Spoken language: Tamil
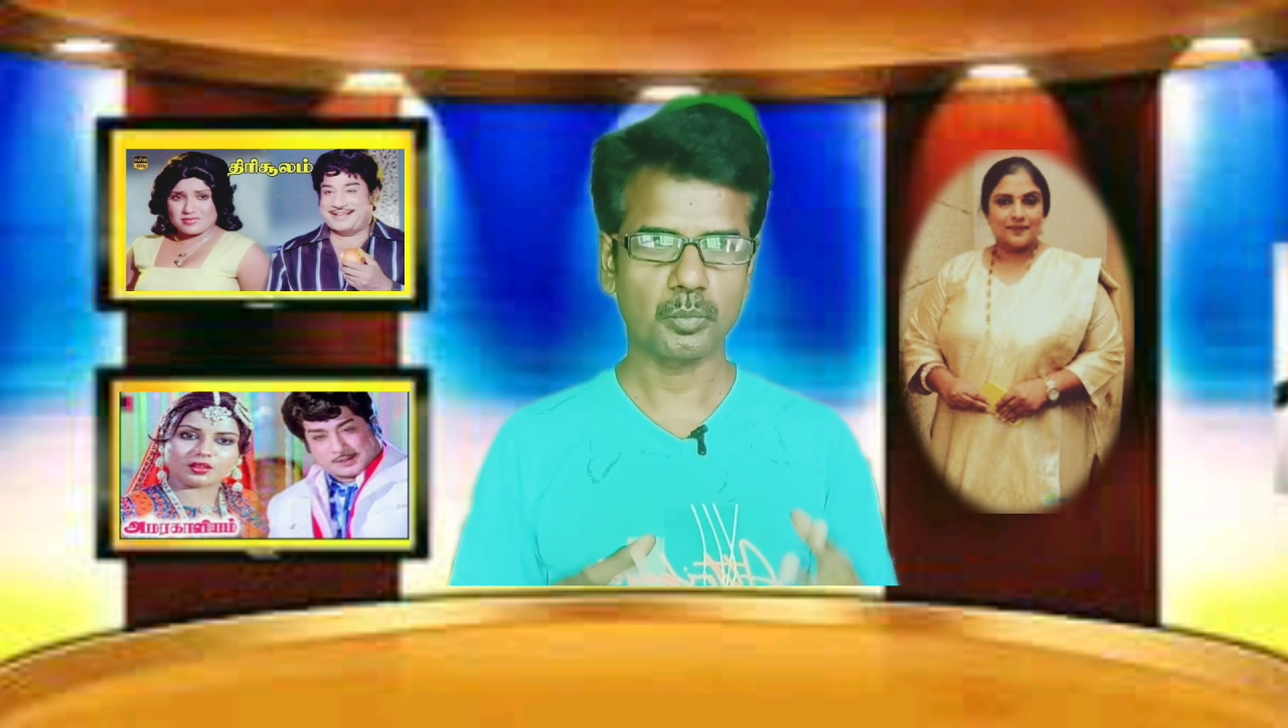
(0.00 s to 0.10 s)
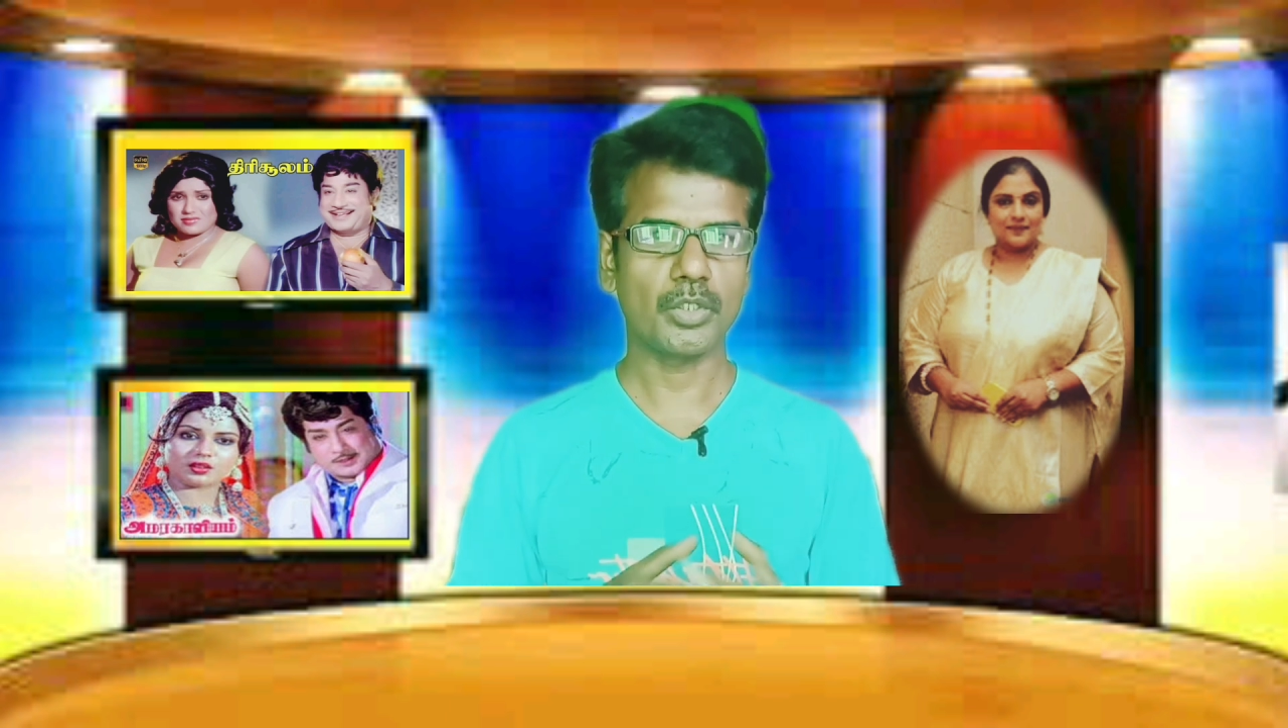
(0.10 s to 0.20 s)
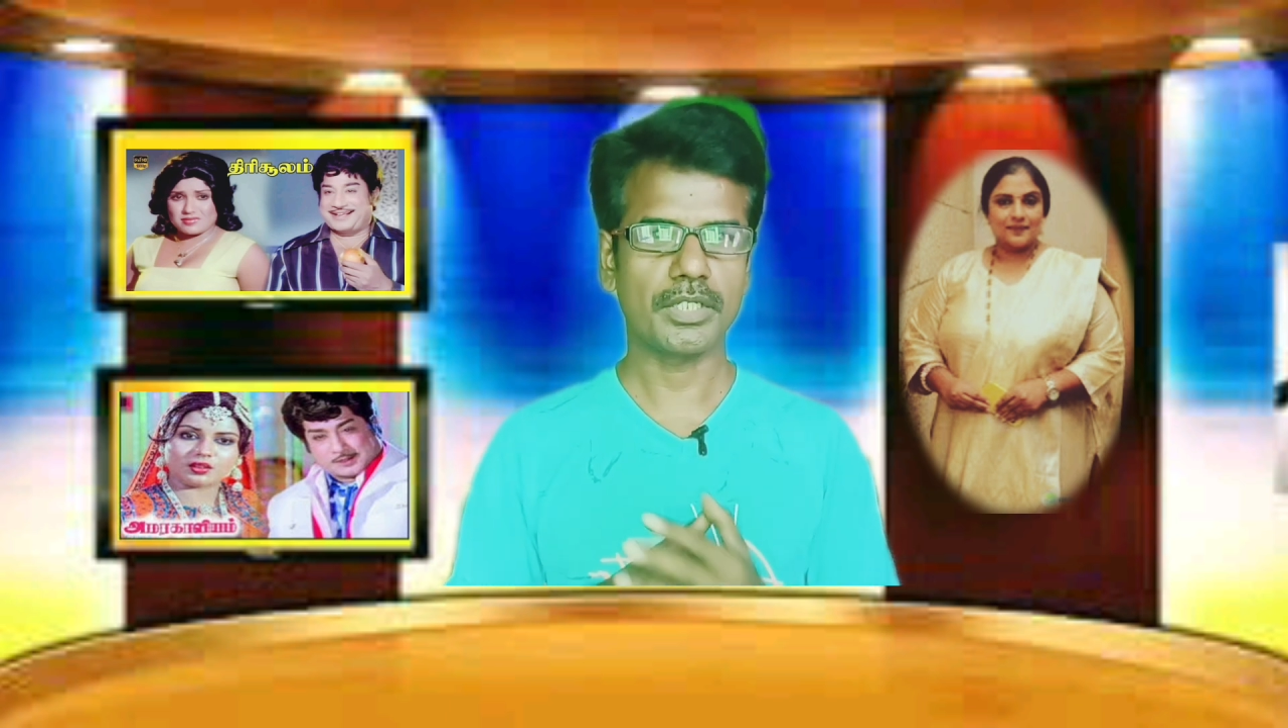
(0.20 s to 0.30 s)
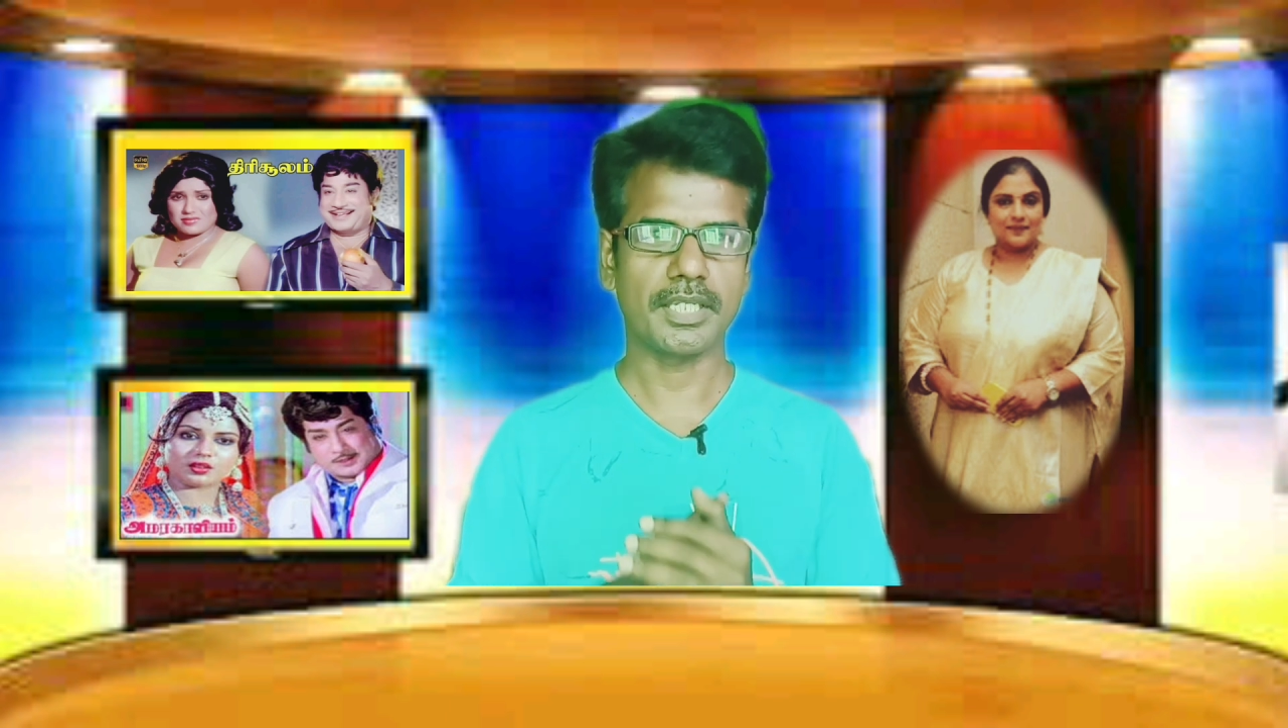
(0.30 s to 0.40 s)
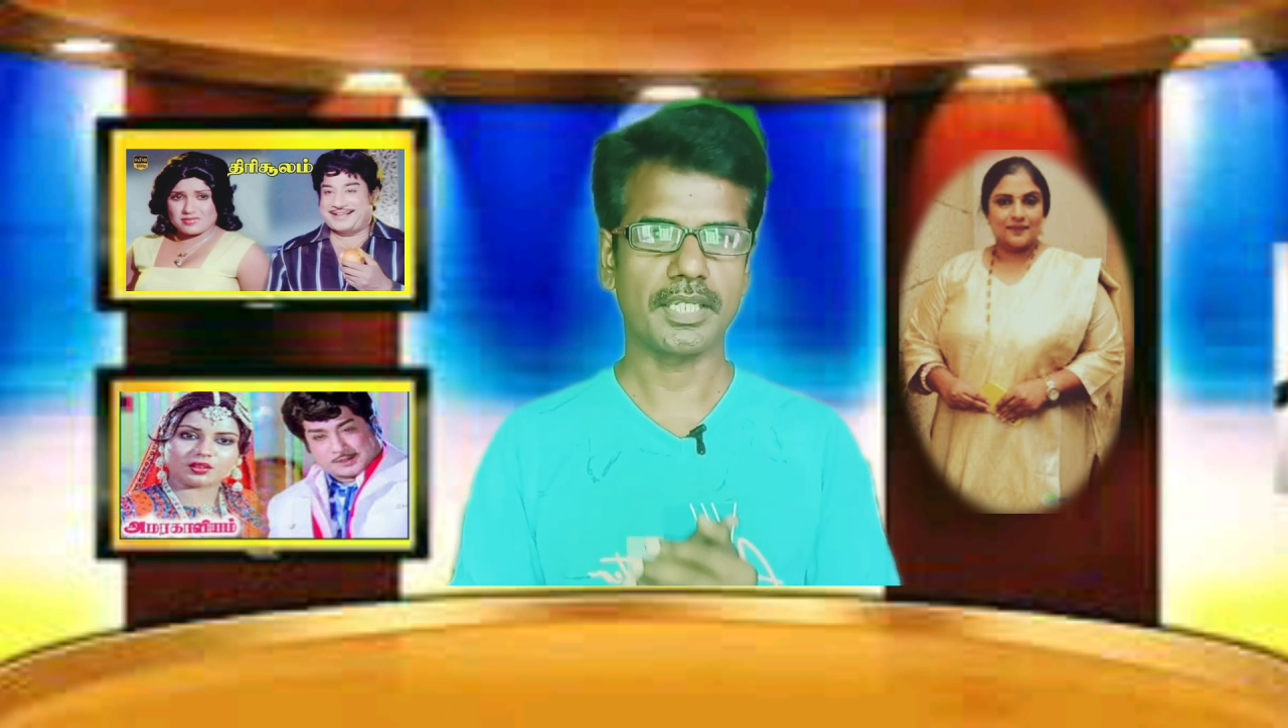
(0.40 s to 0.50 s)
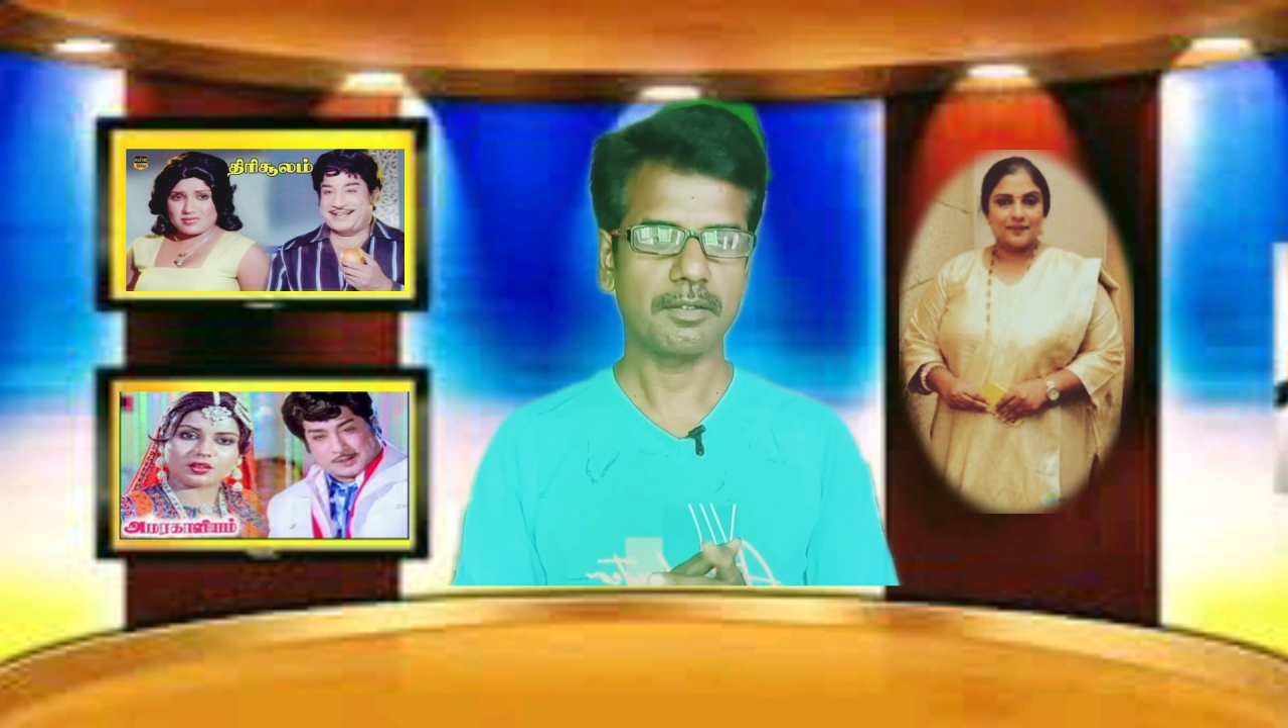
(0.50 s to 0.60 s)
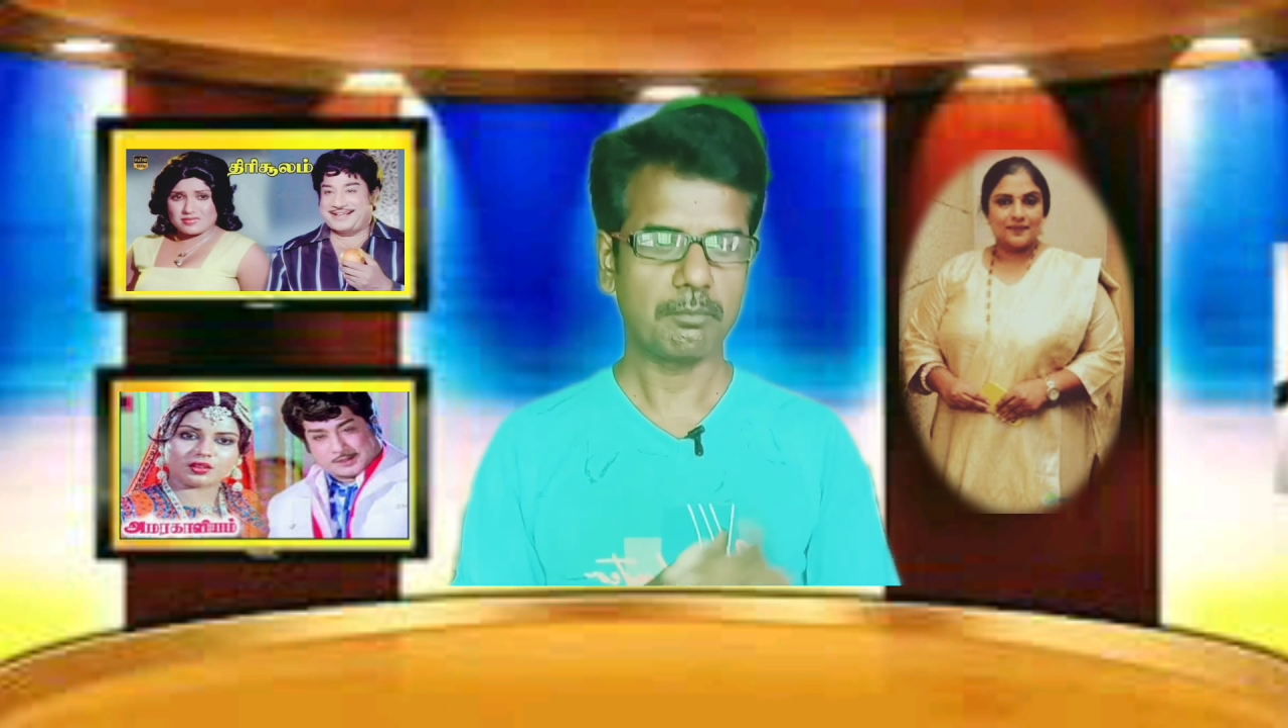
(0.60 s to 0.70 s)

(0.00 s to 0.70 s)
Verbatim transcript: போக்கி